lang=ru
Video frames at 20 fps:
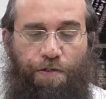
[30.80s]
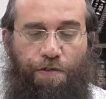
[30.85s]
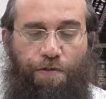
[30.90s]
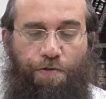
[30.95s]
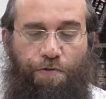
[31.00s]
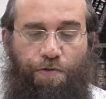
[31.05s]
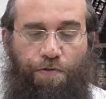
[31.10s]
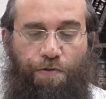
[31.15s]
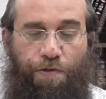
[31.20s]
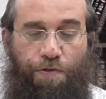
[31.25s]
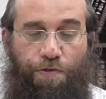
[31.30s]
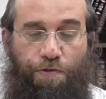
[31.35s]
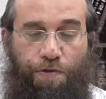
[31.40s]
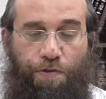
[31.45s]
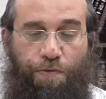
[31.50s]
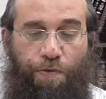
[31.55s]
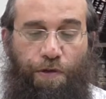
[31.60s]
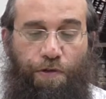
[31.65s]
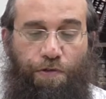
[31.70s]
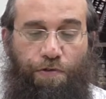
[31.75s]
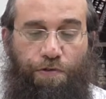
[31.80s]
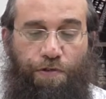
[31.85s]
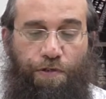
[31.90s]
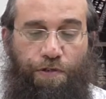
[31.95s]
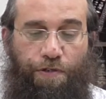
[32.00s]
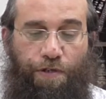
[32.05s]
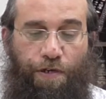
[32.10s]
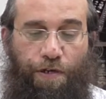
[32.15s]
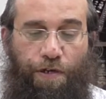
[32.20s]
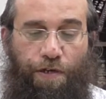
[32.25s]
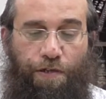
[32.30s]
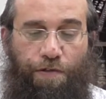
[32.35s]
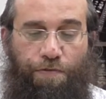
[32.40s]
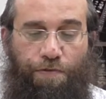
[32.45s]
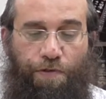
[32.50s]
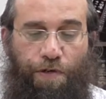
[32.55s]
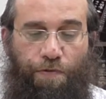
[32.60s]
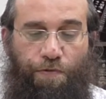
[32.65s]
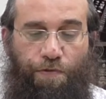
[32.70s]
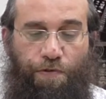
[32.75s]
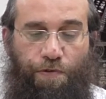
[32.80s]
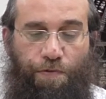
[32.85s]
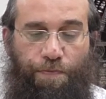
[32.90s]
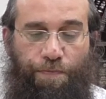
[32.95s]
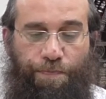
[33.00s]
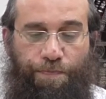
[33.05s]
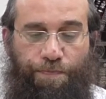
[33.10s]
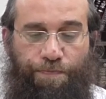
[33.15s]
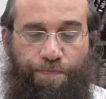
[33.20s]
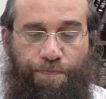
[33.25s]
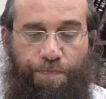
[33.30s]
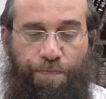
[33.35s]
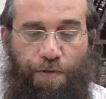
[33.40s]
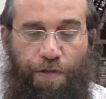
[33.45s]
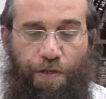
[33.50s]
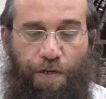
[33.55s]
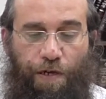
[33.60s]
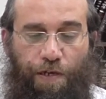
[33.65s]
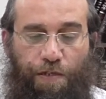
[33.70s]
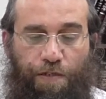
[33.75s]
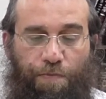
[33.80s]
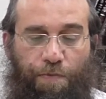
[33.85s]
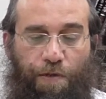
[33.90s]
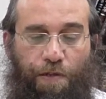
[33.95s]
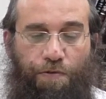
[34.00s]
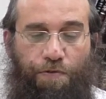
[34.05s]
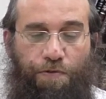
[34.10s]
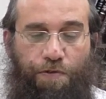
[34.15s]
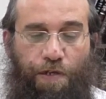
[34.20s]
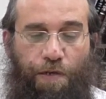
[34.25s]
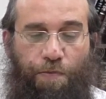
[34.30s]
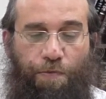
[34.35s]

Сидуш в этом, что несмотря на то, что есть карет, все равно полагается Малхус.